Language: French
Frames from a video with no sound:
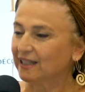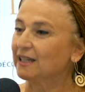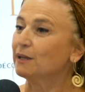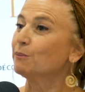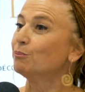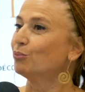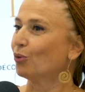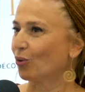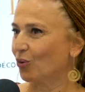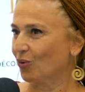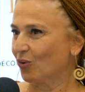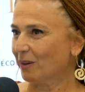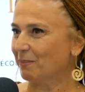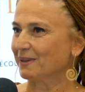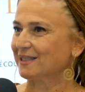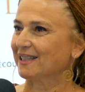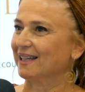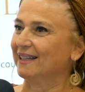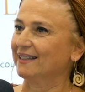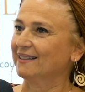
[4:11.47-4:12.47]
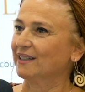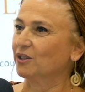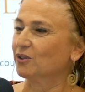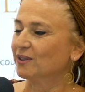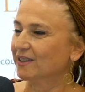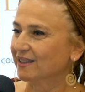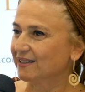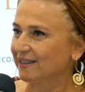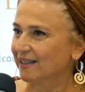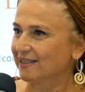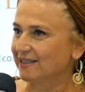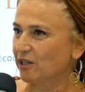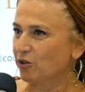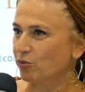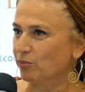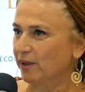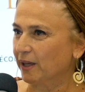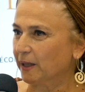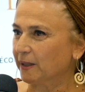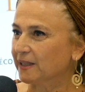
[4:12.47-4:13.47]
Pourquoi Parce qu'elle était connectée à sa
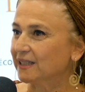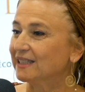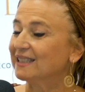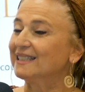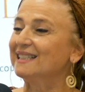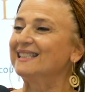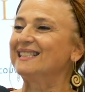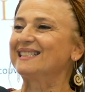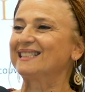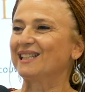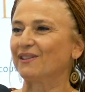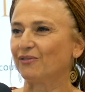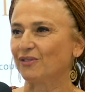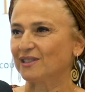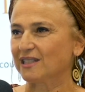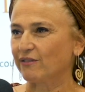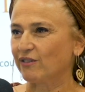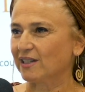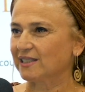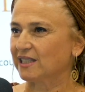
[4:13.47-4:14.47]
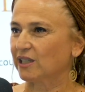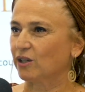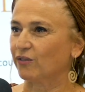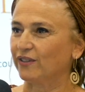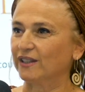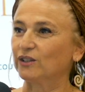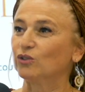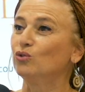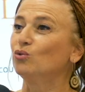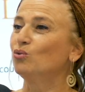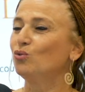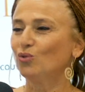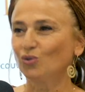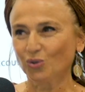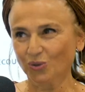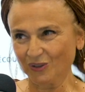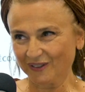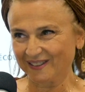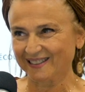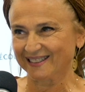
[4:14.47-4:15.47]
lumière. Ce qu'il faut savoir, c'est qu'en fait, nous
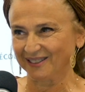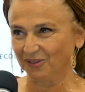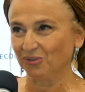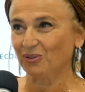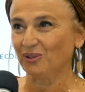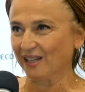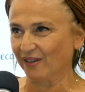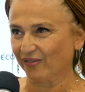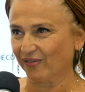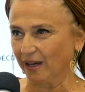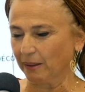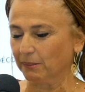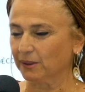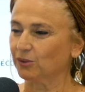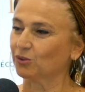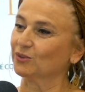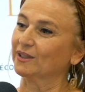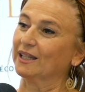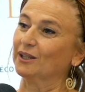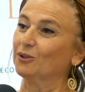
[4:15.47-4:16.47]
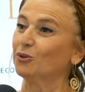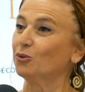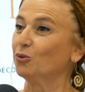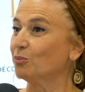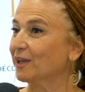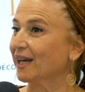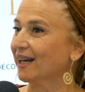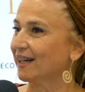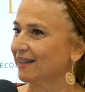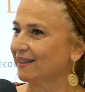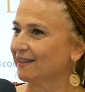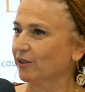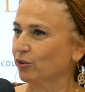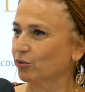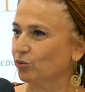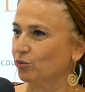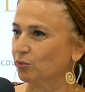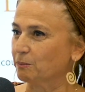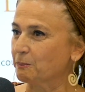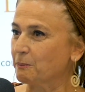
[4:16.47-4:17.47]
toutes, toutes les femmes, on a une lumière à l'intérieur
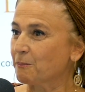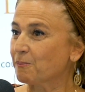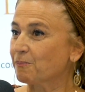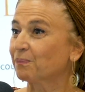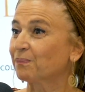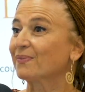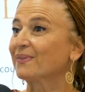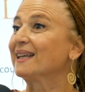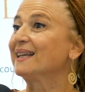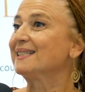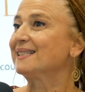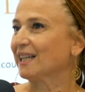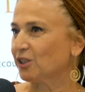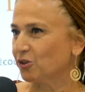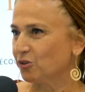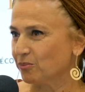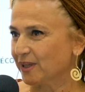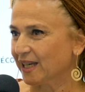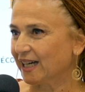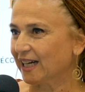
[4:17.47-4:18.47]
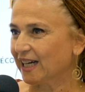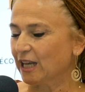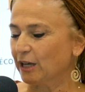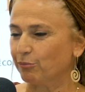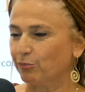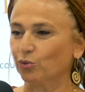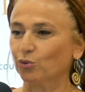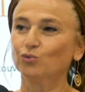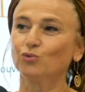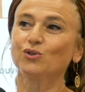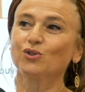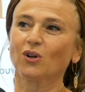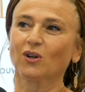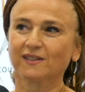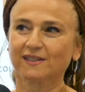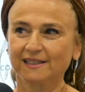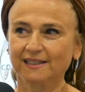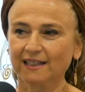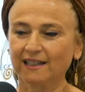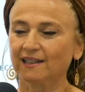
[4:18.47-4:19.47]
de nous. Cette lumière, elle peut ou
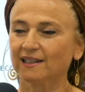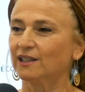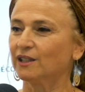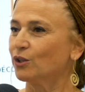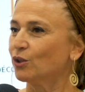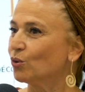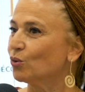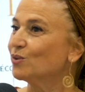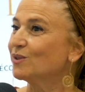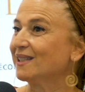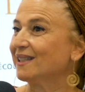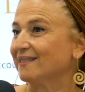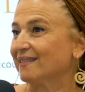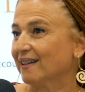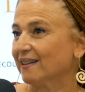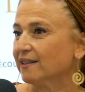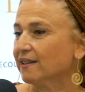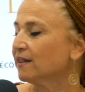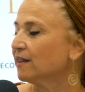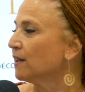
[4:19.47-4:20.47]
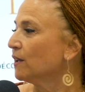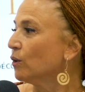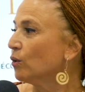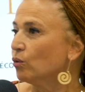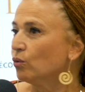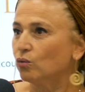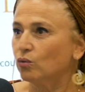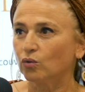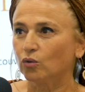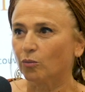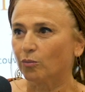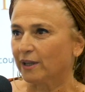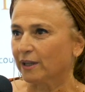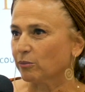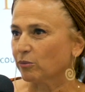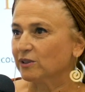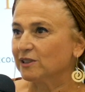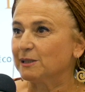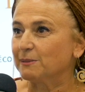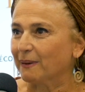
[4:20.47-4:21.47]
sortir, ou s'éteindre, ou
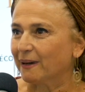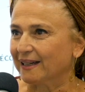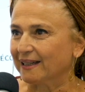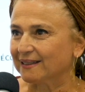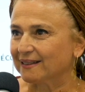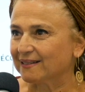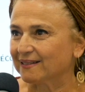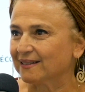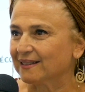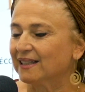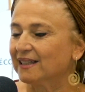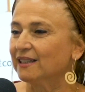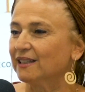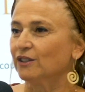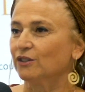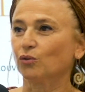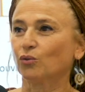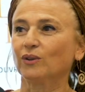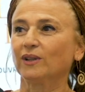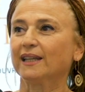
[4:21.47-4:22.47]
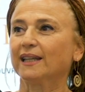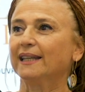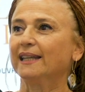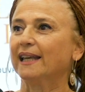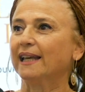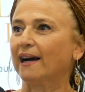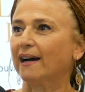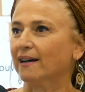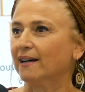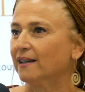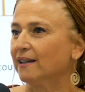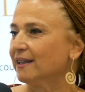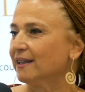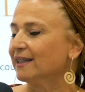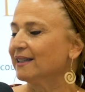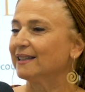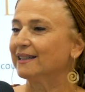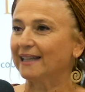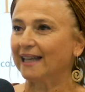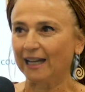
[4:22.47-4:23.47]
complètement disparaître. Donc il y a
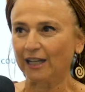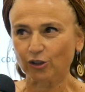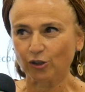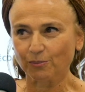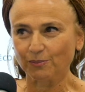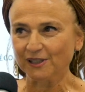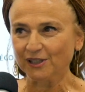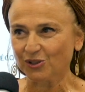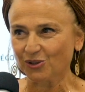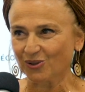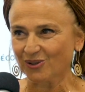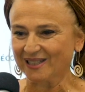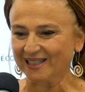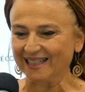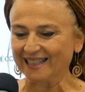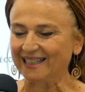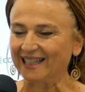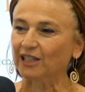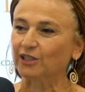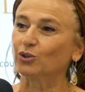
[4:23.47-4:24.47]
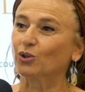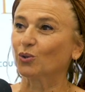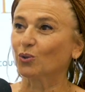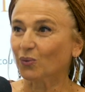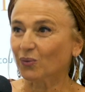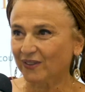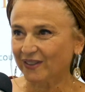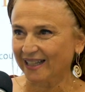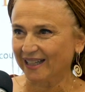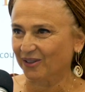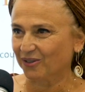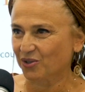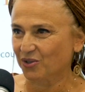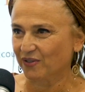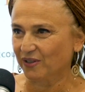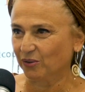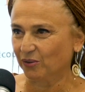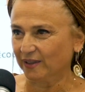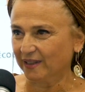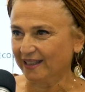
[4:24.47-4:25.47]
quelques petites choses et quelques conseils que je
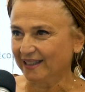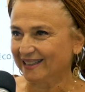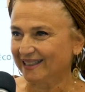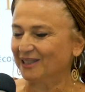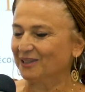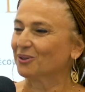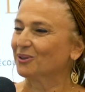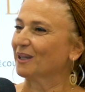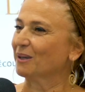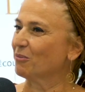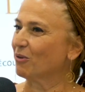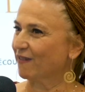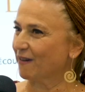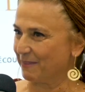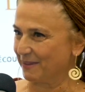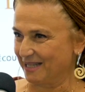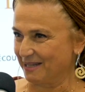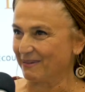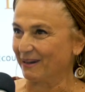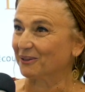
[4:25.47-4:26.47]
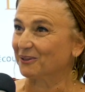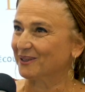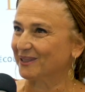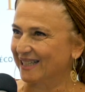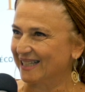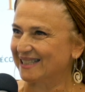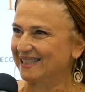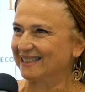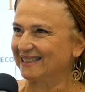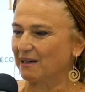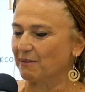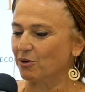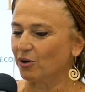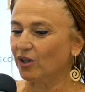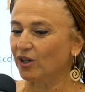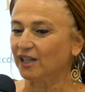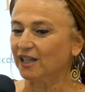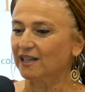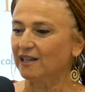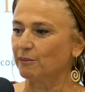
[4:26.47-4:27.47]
vais donner, et notamment on va passer par le test
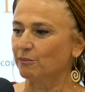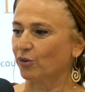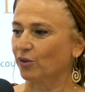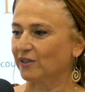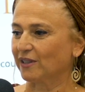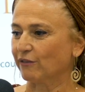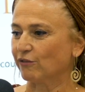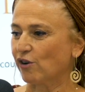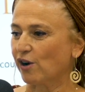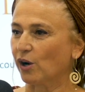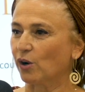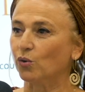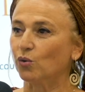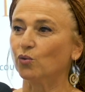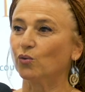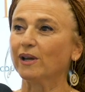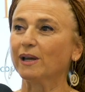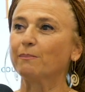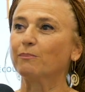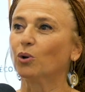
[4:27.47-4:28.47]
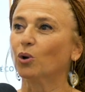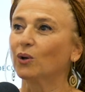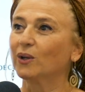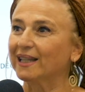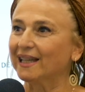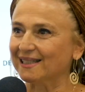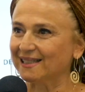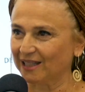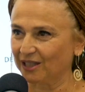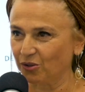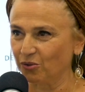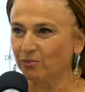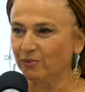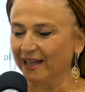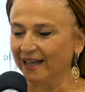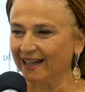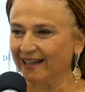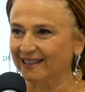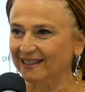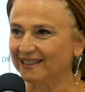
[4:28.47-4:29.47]
d'abord, pour savoir où est bloquée cette
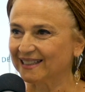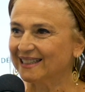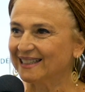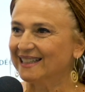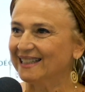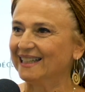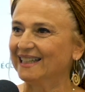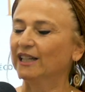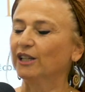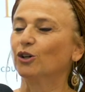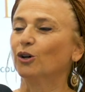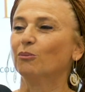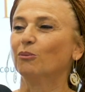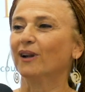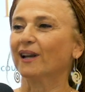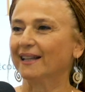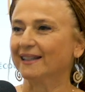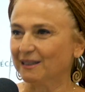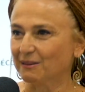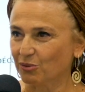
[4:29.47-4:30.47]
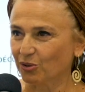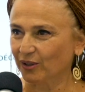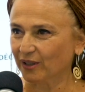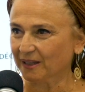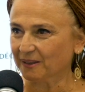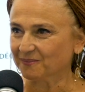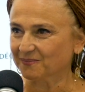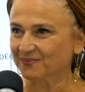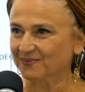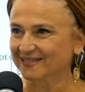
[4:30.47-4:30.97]
lumière et comment la débloquer.